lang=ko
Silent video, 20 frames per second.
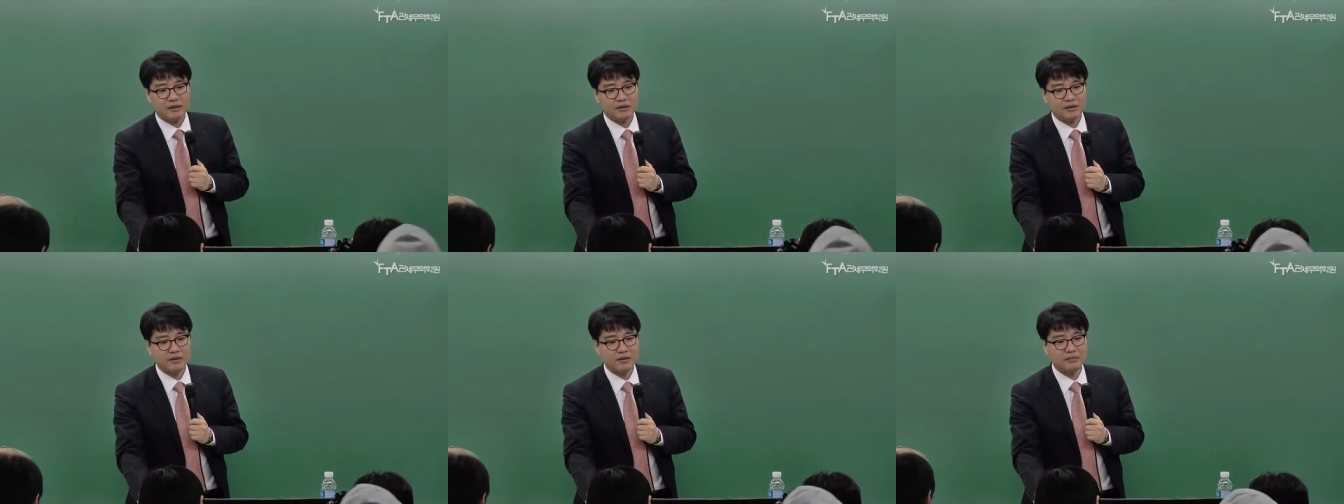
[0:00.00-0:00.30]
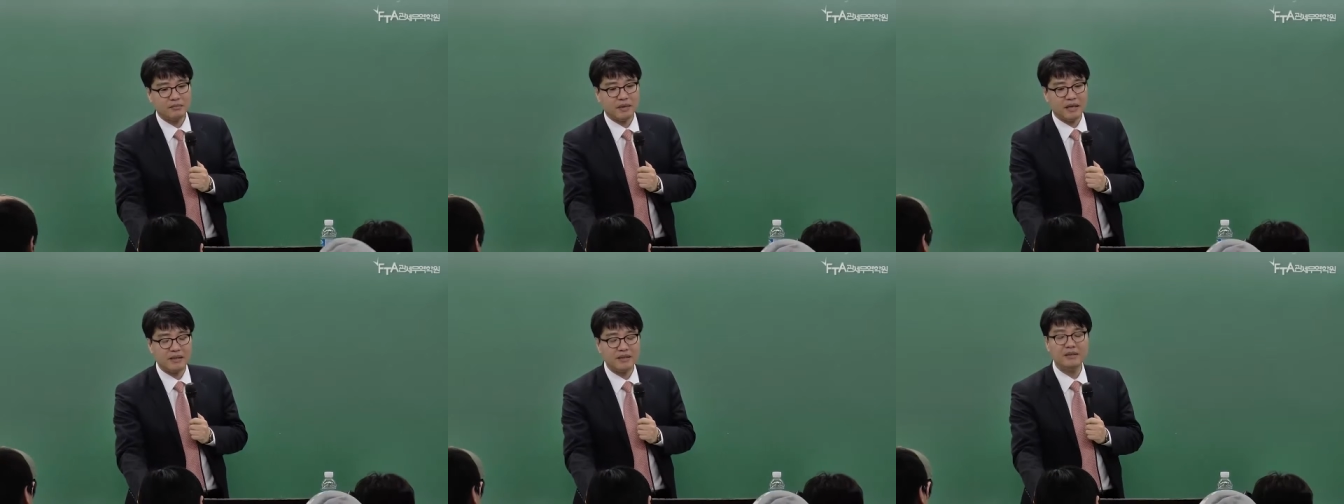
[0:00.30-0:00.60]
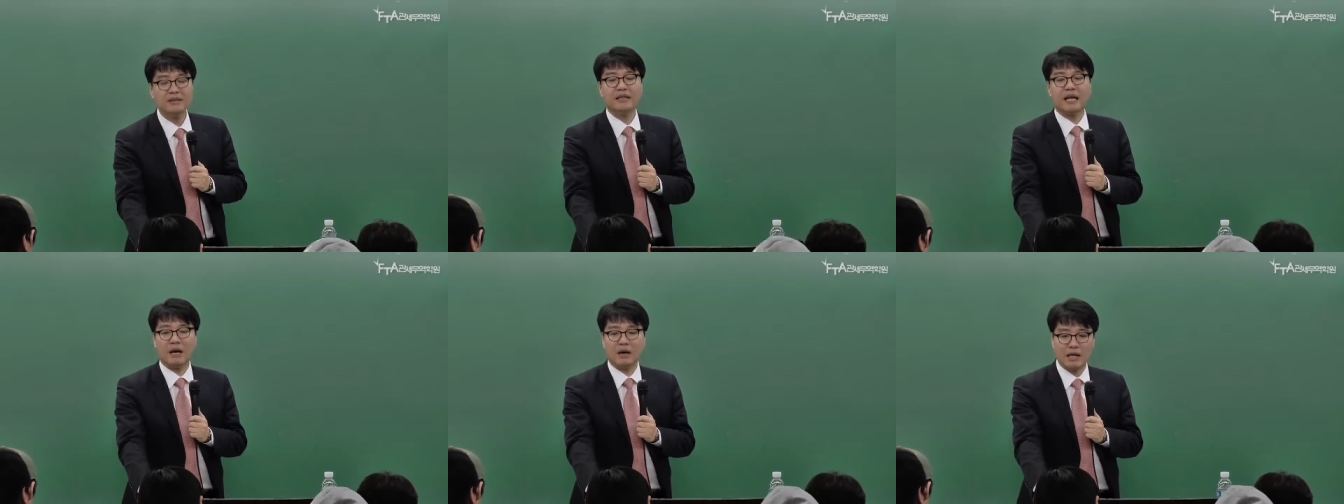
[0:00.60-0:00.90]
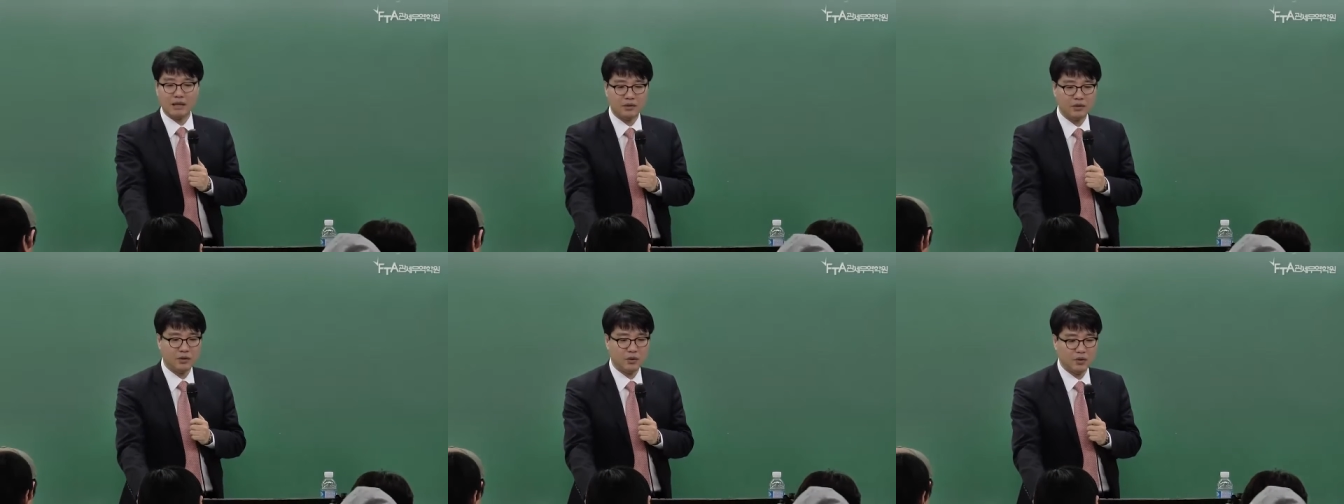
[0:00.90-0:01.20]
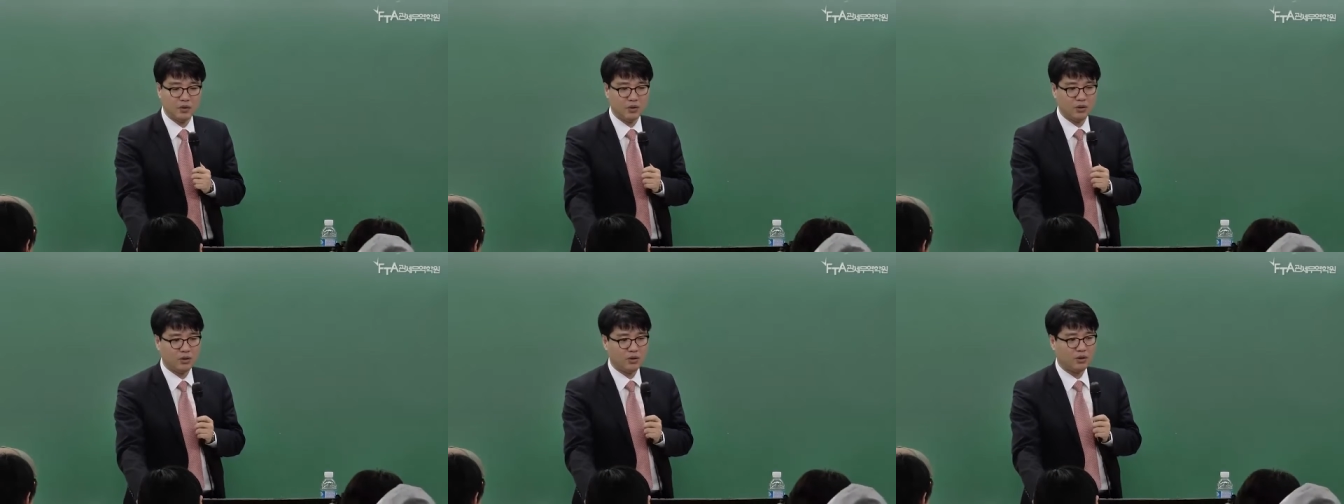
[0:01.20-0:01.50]
저는 매년
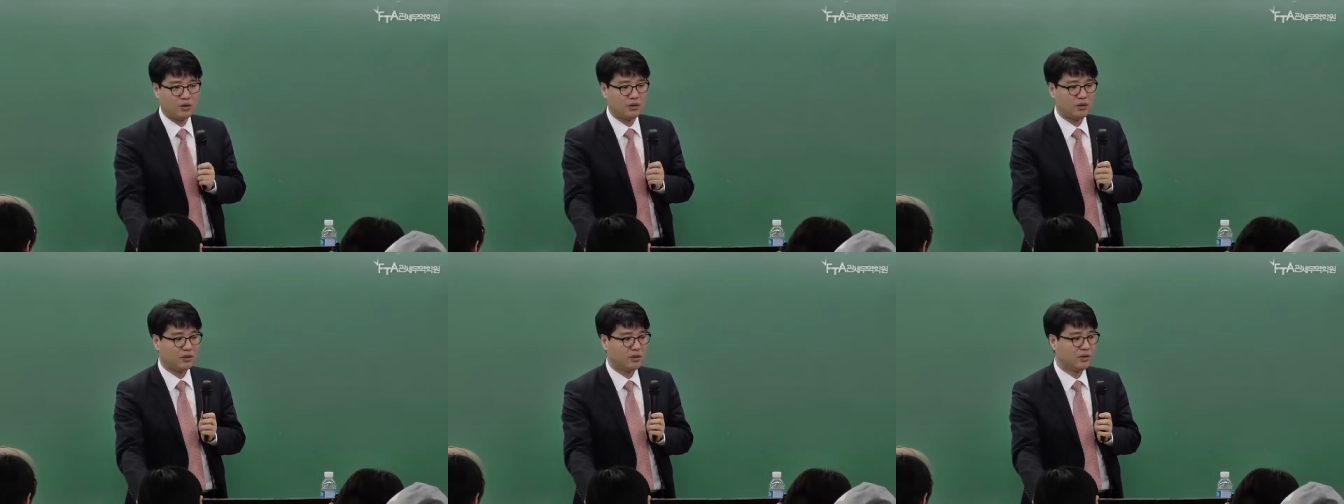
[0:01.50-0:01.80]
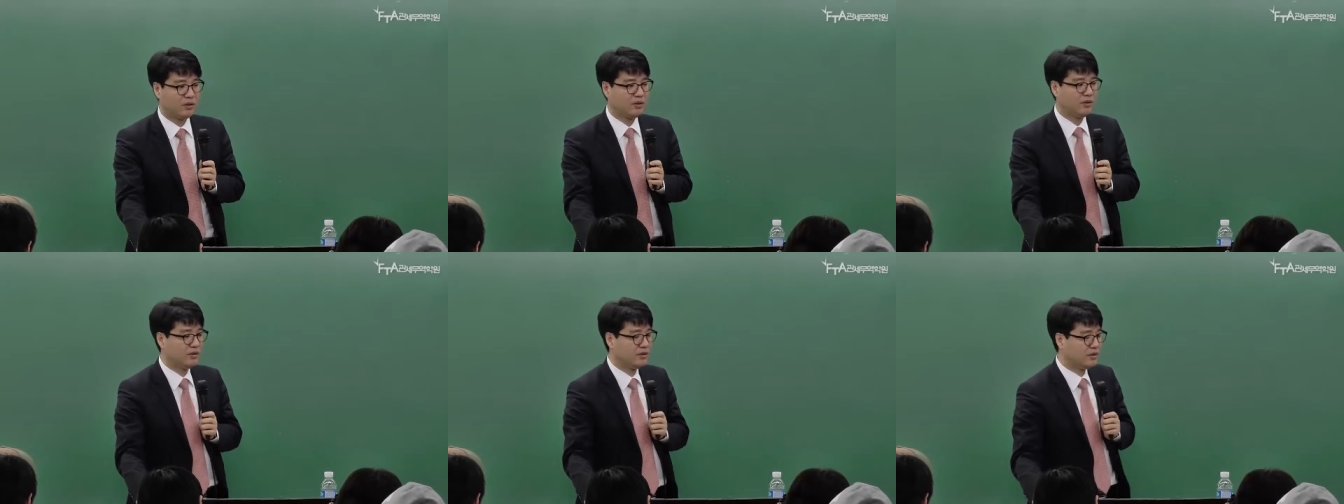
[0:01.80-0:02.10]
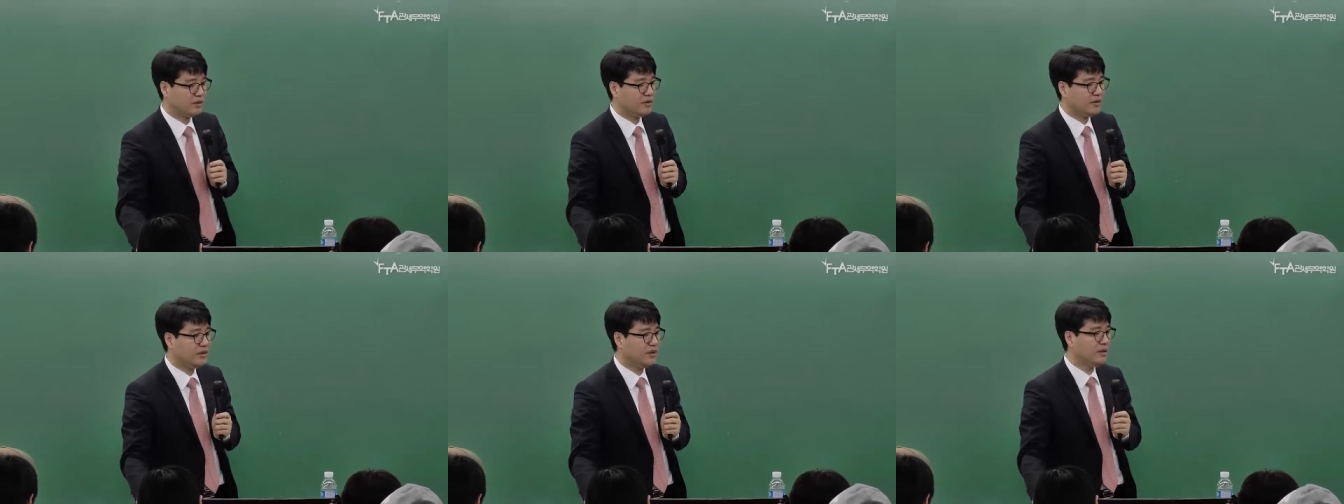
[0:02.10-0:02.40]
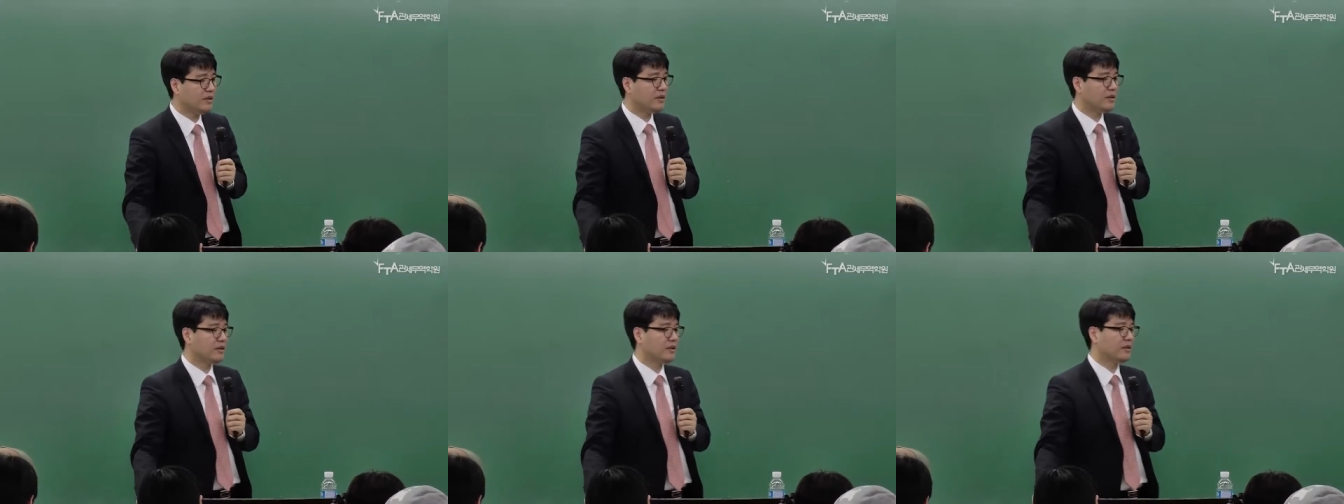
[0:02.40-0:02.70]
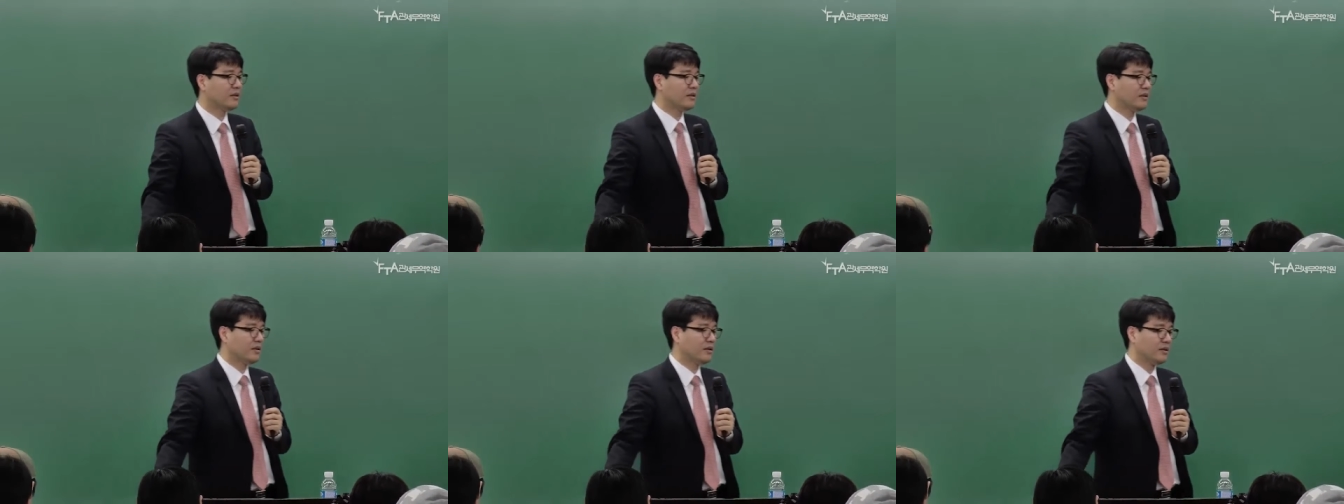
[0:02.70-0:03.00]
나와도 여전히
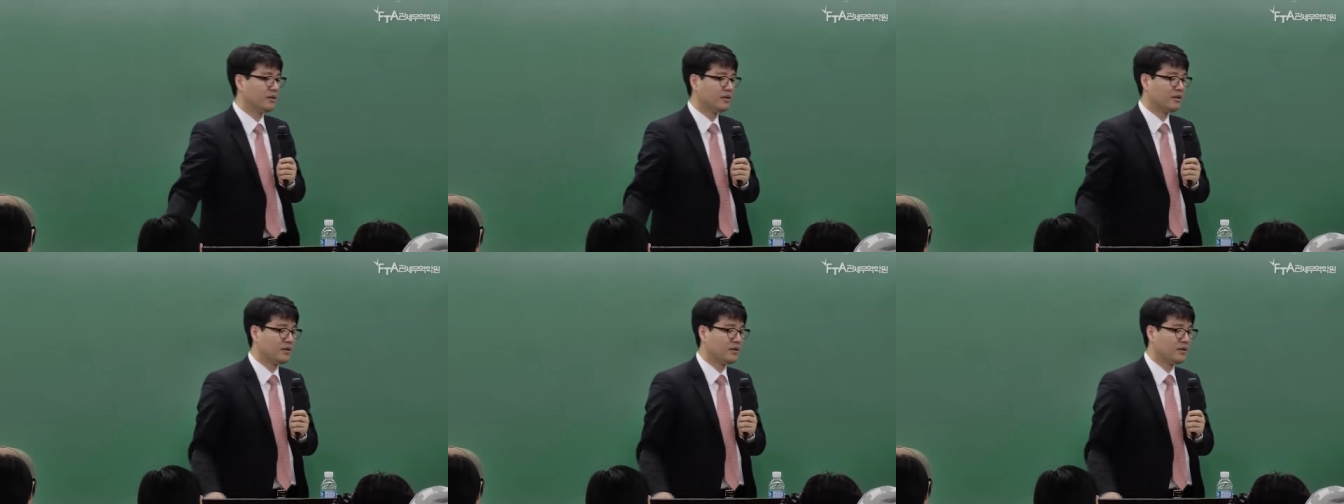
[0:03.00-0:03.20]
어,